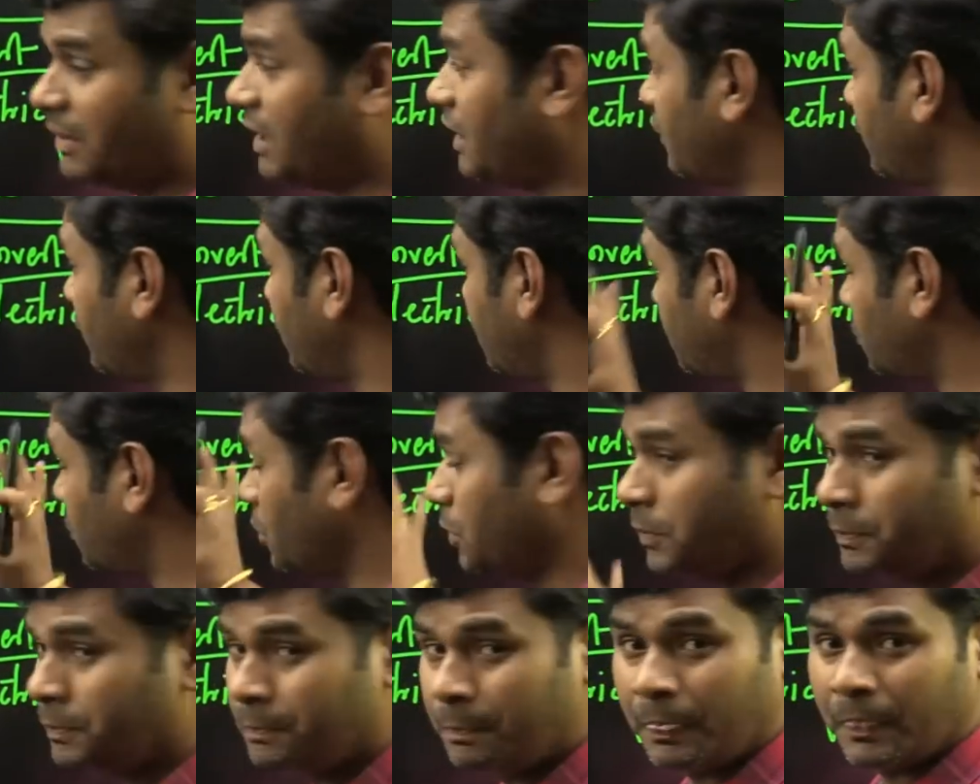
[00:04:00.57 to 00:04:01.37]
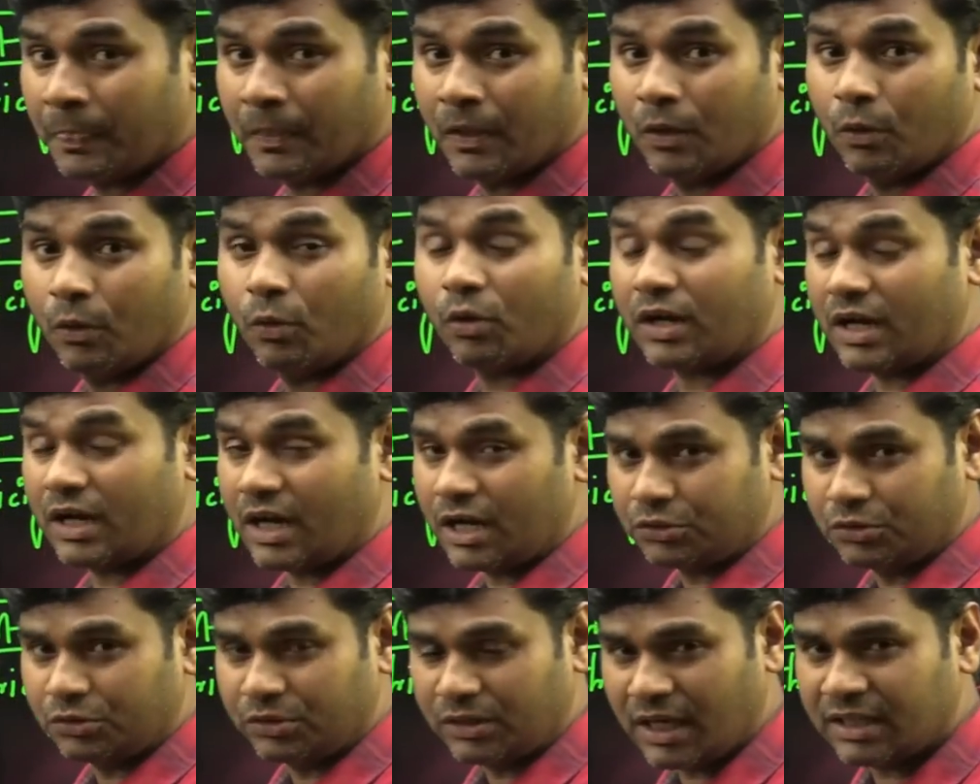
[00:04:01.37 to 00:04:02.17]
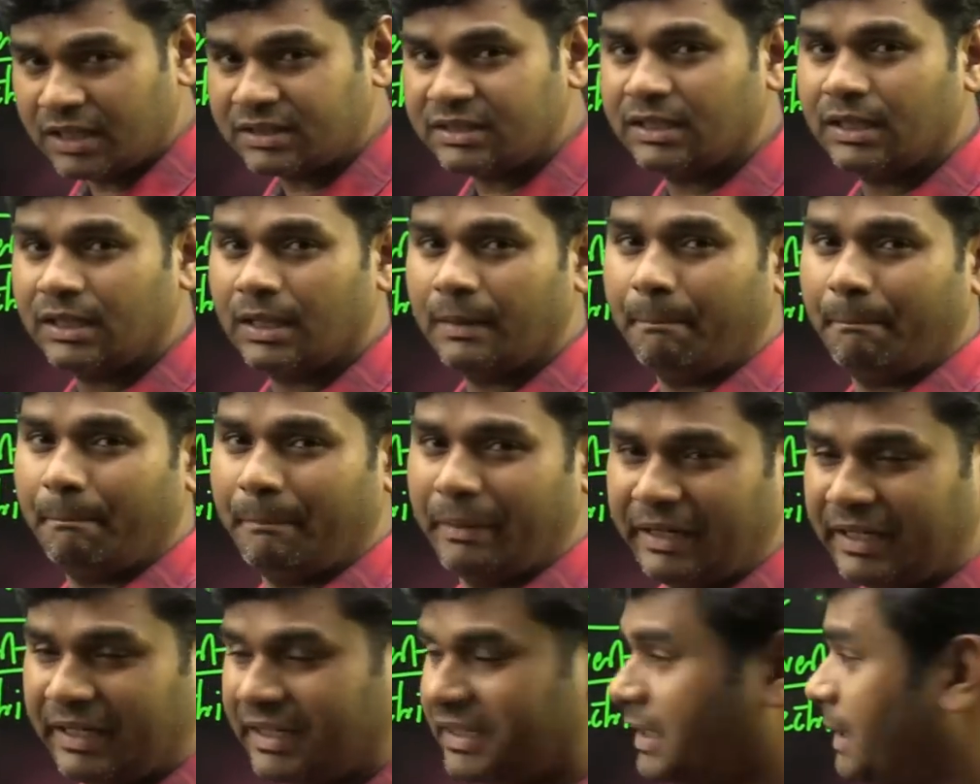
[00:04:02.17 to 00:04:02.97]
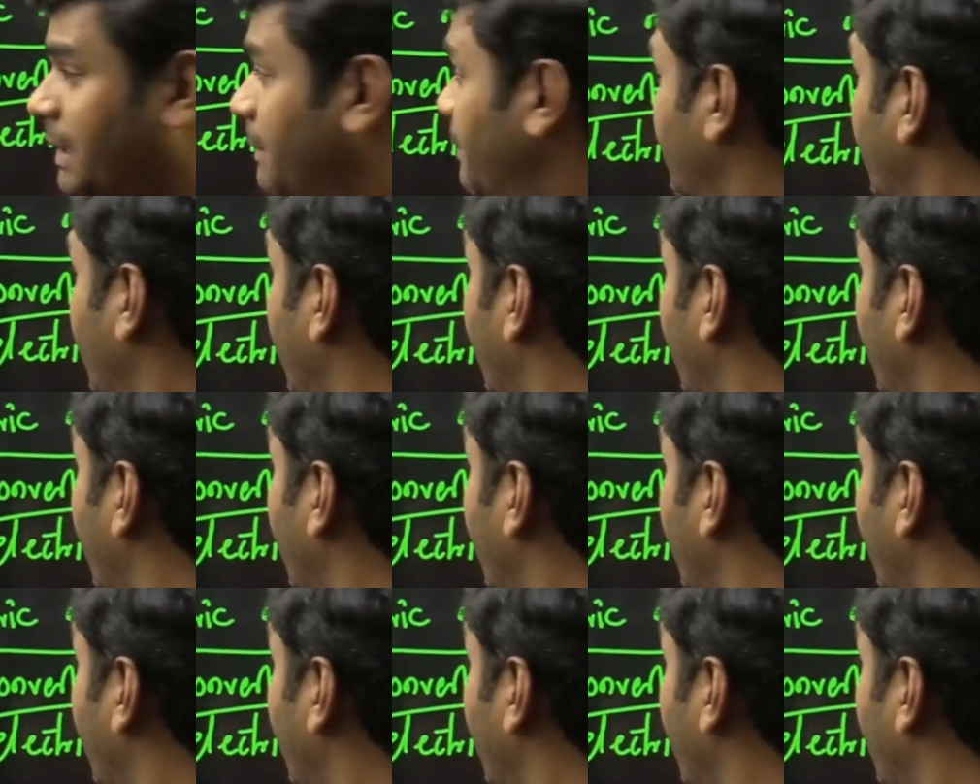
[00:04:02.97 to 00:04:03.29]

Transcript: మారుస్తూ ఒక అధునాతన పరిజ్ఞం